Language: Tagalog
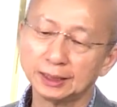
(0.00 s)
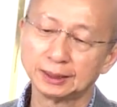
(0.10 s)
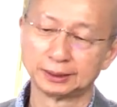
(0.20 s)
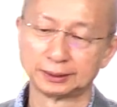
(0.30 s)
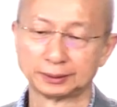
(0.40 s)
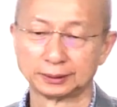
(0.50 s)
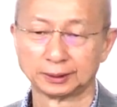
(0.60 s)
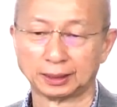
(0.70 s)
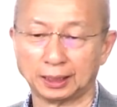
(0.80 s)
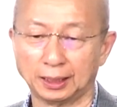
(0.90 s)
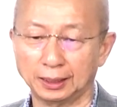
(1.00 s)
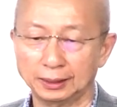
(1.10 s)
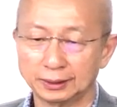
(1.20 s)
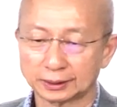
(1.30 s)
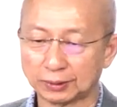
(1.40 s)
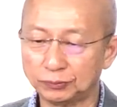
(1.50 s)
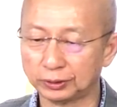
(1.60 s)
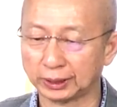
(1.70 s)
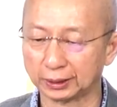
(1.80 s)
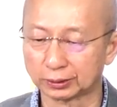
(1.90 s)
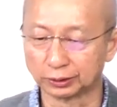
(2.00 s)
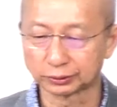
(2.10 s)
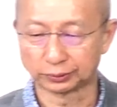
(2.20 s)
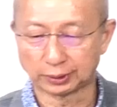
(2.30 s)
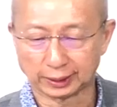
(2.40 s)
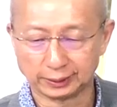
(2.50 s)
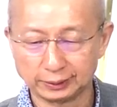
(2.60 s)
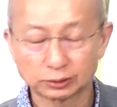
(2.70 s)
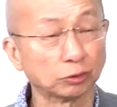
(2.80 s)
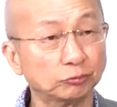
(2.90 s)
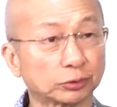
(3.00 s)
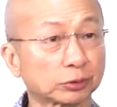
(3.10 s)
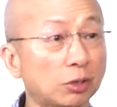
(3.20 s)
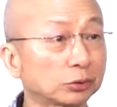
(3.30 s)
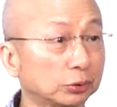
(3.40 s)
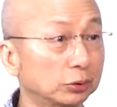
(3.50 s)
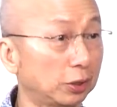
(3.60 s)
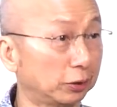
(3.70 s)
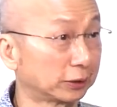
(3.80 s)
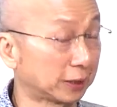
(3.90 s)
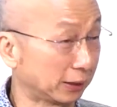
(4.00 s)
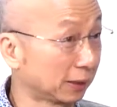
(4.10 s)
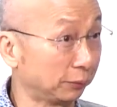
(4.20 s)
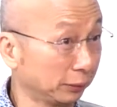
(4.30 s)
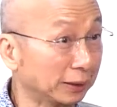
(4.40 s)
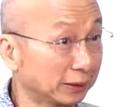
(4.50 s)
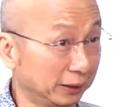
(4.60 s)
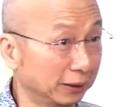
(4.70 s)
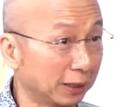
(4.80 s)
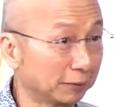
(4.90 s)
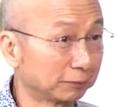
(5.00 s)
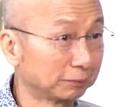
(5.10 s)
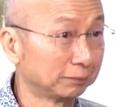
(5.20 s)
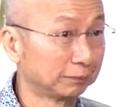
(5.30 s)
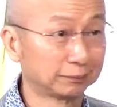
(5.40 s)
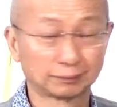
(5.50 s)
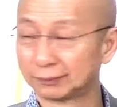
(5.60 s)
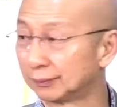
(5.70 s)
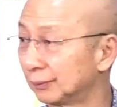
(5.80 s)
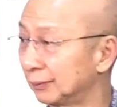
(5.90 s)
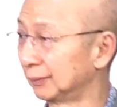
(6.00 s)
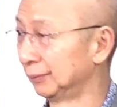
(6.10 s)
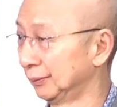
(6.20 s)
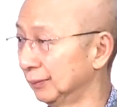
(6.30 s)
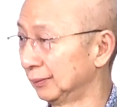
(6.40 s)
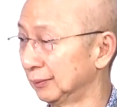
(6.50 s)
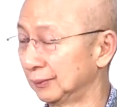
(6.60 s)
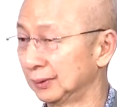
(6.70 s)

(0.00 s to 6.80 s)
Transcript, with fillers: So sa ating uh, pagpa sa ilalim sa ating submission sa Panginoon, kailangan natin ang